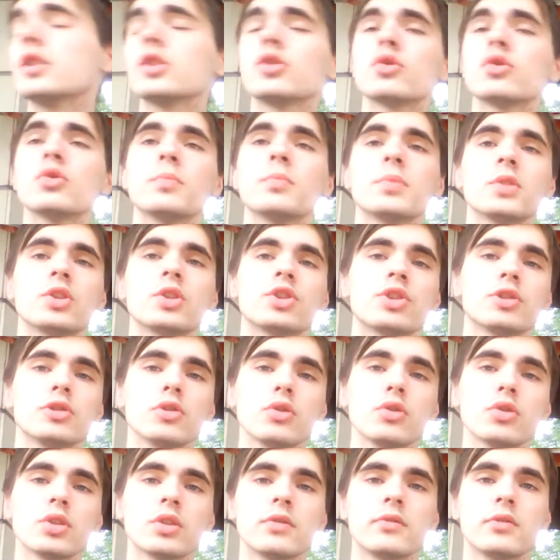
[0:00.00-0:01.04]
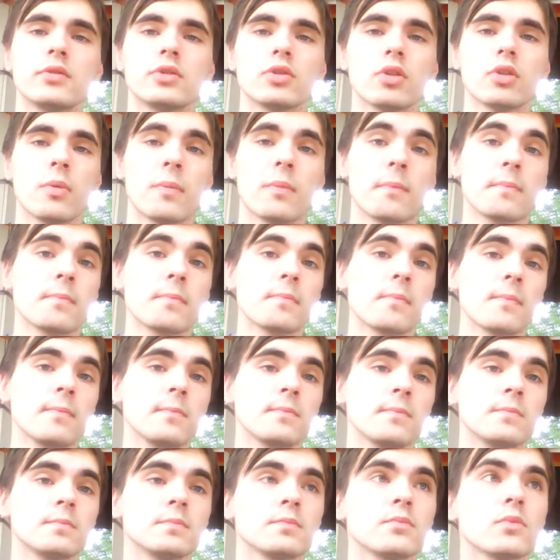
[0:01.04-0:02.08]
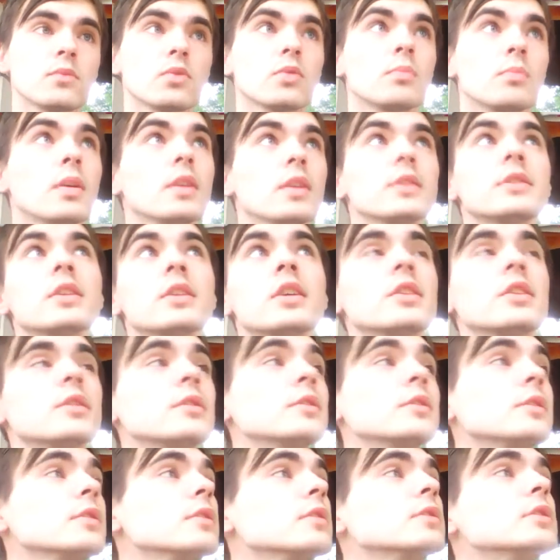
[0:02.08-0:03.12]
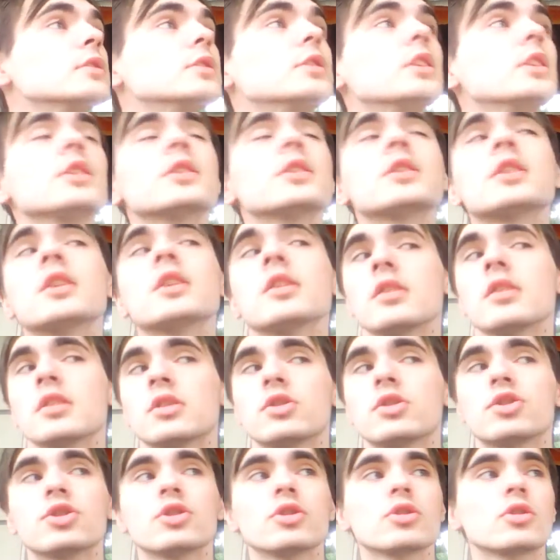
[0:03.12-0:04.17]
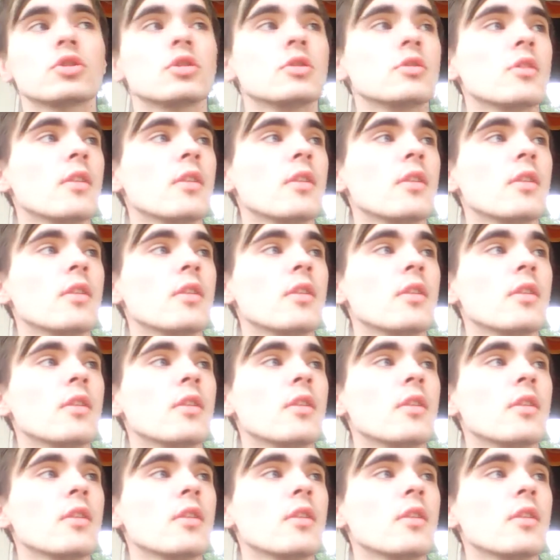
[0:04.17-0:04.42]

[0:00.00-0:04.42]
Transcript: она тупо жрет и все. Болтает и редко жрет.